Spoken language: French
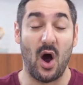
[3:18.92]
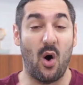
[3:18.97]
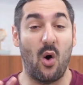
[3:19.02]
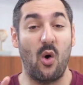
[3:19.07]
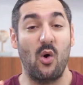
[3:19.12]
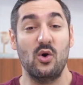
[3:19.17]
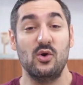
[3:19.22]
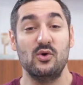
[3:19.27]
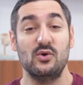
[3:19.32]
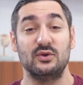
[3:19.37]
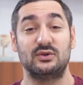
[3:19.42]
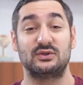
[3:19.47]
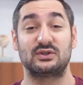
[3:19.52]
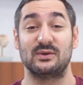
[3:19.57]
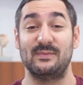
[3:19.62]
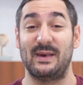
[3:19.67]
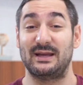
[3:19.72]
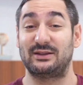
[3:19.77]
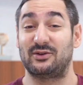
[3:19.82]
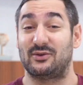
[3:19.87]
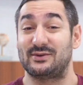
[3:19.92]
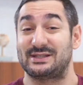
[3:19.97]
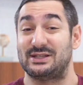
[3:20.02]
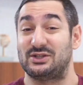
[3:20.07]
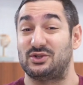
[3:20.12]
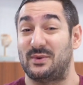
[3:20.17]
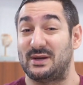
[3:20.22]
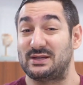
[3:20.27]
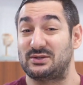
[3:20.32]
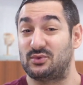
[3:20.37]
Au lieu de se mettre en
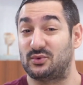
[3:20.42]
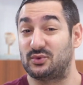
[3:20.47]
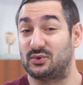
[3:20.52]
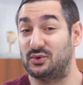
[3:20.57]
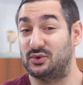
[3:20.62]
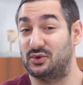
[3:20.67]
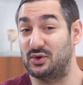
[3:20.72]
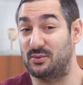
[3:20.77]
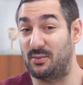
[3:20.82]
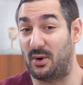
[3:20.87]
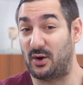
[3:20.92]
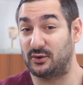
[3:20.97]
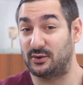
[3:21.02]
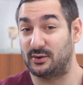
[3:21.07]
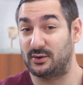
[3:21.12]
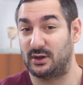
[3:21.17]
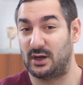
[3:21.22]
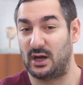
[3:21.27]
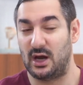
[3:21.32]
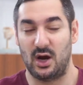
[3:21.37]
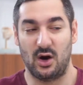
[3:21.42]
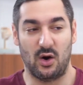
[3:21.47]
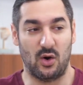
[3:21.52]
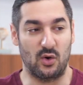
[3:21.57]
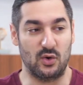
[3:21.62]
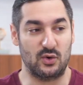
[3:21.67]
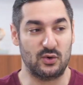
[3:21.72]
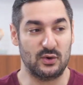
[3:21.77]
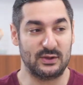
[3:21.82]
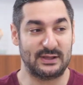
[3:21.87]
situation de demande,
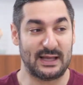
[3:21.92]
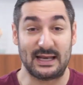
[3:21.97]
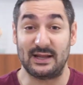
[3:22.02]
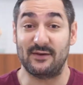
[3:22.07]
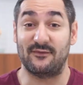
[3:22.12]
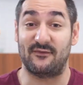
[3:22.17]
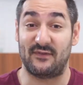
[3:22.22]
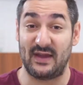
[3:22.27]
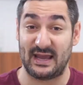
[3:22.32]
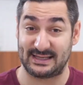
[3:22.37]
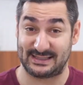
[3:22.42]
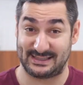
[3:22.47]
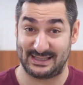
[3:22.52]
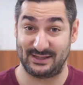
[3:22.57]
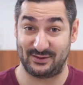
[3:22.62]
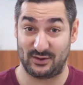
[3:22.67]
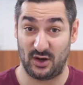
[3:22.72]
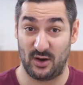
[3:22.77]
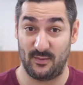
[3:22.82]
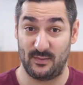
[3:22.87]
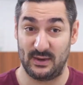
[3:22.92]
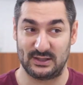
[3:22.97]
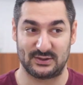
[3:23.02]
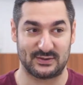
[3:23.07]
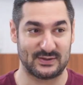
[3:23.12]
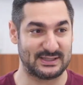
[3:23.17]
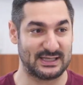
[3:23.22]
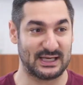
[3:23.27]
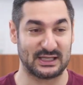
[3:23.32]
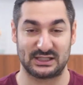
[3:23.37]
au lieu d'aller vers cet homme et de
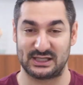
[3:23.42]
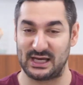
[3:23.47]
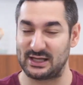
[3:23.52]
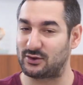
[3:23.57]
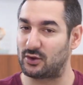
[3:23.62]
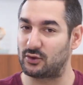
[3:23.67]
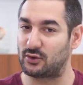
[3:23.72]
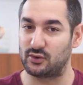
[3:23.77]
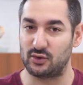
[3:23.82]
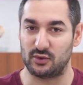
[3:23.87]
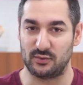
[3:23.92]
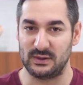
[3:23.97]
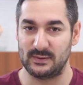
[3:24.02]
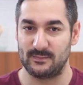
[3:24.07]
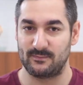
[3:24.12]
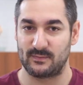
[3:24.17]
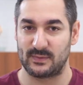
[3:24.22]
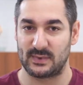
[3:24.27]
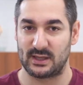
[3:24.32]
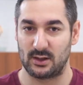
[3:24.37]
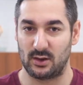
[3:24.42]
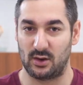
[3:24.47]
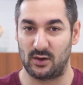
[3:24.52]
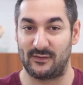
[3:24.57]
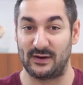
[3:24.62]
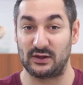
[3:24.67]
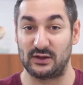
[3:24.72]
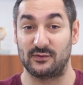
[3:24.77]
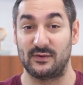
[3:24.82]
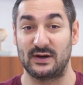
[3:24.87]
se dire j'attends de lui, on
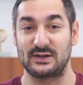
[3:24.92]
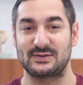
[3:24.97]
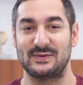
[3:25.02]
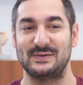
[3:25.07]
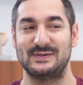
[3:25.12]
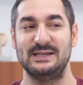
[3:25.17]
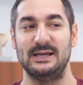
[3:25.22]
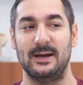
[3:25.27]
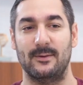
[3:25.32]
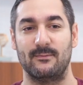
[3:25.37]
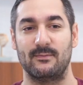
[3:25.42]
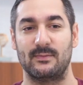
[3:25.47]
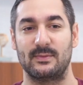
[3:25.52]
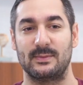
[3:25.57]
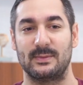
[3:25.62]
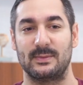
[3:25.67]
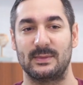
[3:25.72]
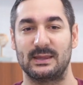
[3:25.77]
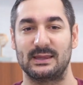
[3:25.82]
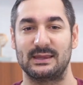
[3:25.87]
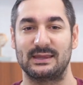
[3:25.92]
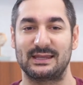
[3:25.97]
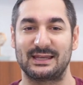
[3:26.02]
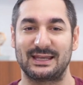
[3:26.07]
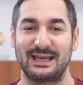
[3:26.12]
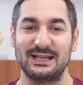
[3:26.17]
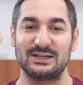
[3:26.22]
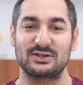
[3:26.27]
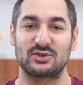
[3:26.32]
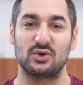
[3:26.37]
va devoir se dire
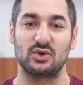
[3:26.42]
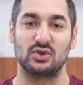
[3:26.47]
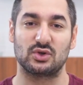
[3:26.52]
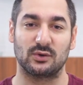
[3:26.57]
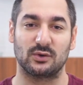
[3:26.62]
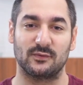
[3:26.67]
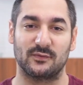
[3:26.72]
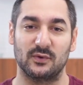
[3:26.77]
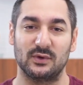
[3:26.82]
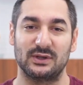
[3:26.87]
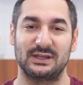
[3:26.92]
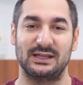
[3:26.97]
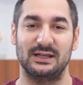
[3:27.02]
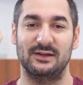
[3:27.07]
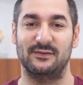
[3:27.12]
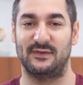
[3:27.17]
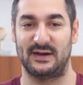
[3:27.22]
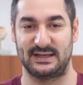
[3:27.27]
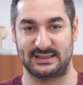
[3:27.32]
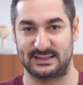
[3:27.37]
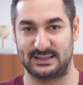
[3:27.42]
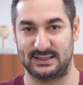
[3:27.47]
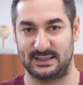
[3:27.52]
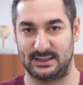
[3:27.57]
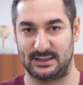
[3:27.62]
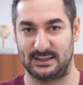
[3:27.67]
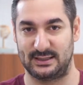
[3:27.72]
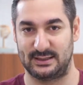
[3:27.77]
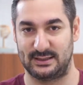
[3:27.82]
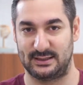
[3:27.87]
qu'est-ce que je veux qu'il fasse
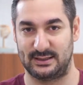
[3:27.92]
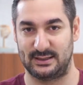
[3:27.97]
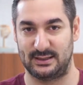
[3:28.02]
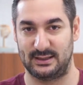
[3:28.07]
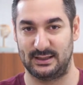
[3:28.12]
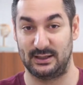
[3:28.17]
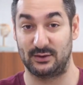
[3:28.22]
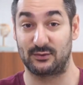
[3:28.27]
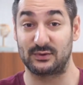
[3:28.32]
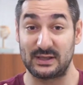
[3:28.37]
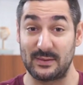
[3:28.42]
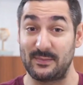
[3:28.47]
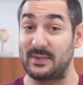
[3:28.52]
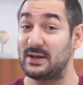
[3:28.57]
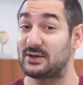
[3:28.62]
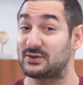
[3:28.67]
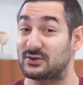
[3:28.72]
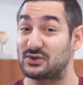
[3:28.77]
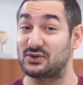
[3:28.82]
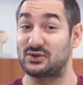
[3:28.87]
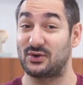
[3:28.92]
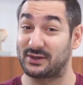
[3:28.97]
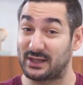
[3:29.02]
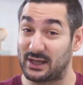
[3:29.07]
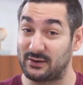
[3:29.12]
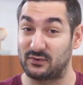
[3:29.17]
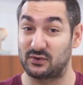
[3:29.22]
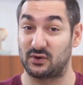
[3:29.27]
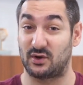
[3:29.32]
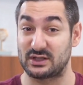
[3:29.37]
Écoutez bien ce que je suis en
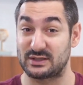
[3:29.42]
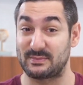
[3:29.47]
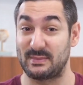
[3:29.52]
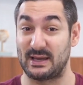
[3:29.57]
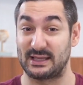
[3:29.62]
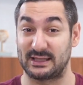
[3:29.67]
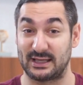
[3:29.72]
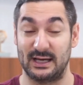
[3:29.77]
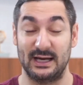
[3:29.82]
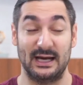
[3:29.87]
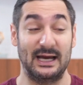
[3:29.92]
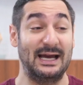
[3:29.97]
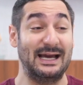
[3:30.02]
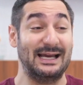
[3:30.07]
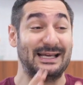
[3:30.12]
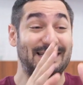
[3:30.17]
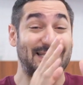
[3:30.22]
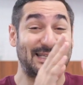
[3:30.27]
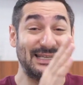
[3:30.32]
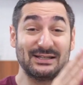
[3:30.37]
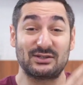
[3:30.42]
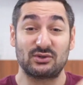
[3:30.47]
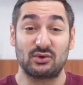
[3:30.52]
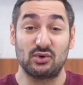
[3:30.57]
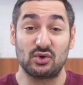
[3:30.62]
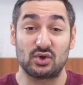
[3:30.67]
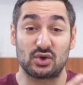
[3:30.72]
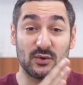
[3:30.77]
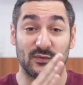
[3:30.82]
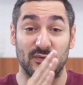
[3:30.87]
train de vous transmettre. Qu'est-ce
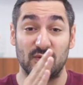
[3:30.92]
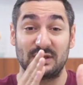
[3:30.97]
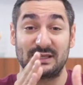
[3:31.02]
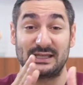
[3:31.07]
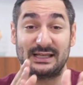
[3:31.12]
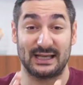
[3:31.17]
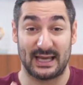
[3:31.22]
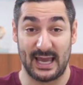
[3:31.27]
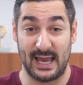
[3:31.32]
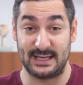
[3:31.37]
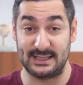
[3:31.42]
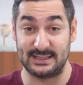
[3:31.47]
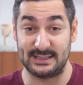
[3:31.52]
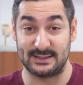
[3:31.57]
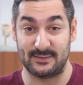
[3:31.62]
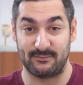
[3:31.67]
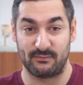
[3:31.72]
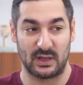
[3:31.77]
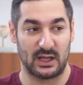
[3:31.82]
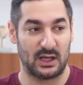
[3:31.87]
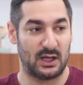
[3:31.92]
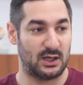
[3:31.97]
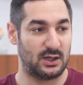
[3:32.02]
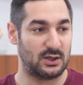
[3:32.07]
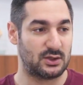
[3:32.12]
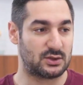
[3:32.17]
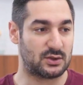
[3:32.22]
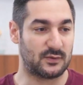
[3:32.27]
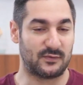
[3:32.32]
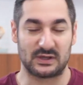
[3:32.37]
que je veux qu'il réalise
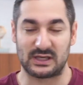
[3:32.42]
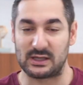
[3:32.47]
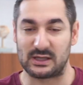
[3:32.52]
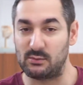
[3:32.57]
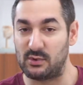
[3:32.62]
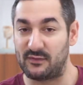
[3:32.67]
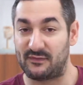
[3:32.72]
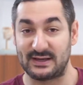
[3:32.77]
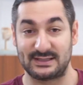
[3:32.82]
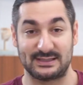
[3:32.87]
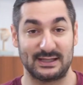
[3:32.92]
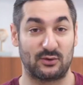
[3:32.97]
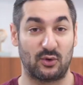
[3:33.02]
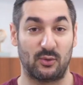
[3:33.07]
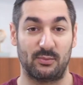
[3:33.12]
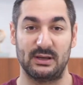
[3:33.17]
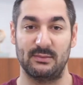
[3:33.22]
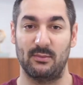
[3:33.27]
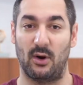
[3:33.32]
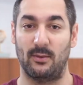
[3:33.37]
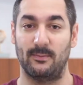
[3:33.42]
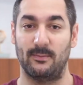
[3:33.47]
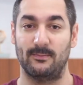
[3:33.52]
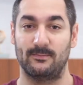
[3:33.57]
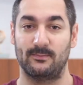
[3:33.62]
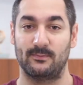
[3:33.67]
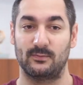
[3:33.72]
Je veux qu'il me fasse des compliments.